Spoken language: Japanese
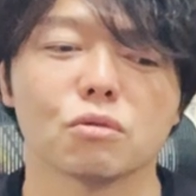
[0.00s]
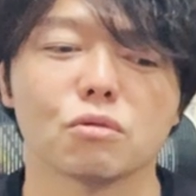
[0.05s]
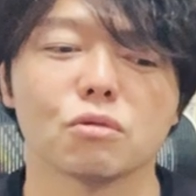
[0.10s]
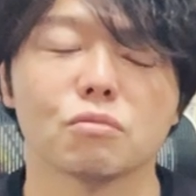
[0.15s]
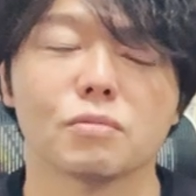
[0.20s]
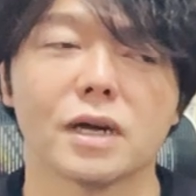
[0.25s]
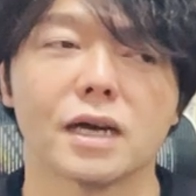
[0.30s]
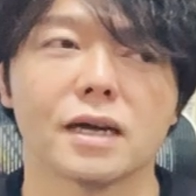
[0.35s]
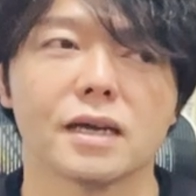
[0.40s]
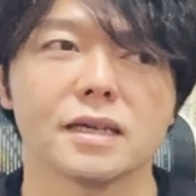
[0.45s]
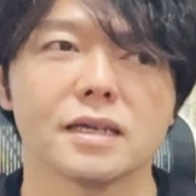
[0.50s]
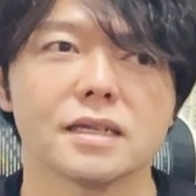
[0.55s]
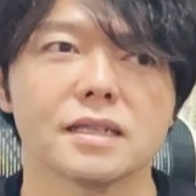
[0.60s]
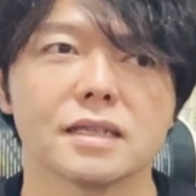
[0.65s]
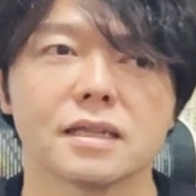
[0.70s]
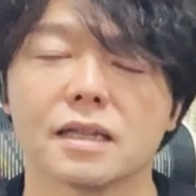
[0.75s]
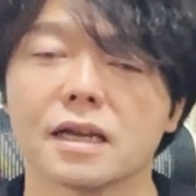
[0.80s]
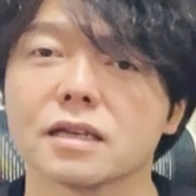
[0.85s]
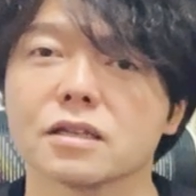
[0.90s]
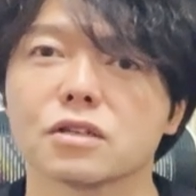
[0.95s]
とまあ一
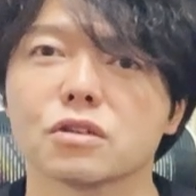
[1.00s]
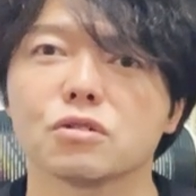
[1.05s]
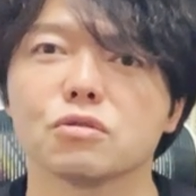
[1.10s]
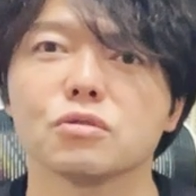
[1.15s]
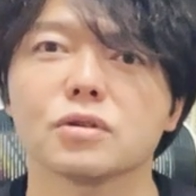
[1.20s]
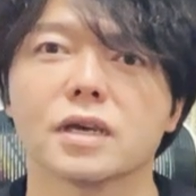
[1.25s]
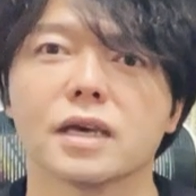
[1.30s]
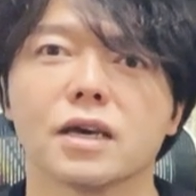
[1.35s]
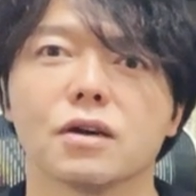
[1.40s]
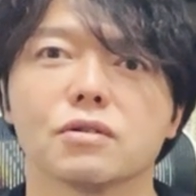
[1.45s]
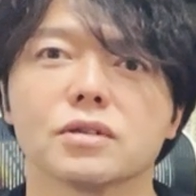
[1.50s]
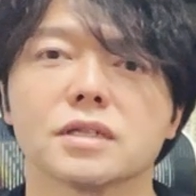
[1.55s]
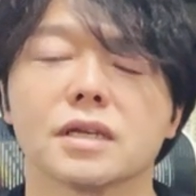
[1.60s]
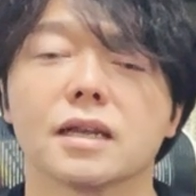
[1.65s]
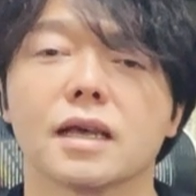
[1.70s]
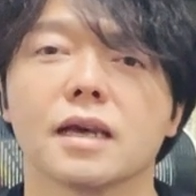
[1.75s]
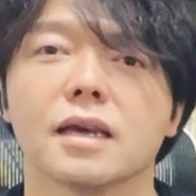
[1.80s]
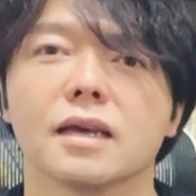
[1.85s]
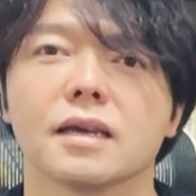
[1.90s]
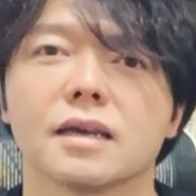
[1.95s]
旦休憩をして
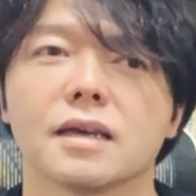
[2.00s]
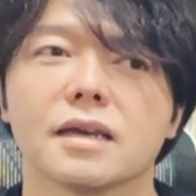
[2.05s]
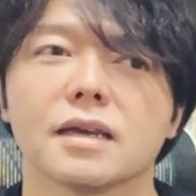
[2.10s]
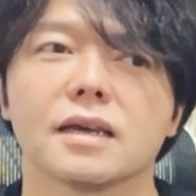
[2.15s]
ね、